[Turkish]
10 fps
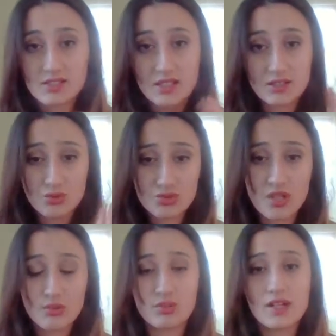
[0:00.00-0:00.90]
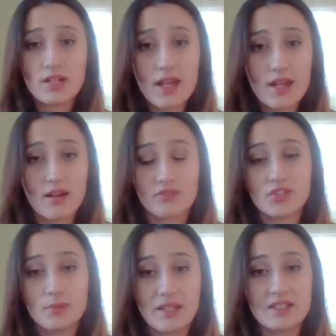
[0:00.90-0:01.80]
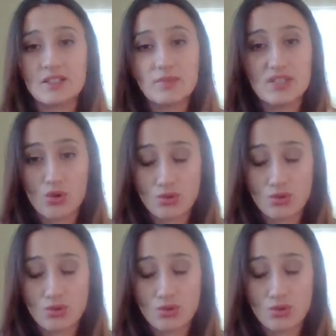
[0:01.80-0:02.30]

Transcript: Zaten düzenli olarak her hafta belirli bir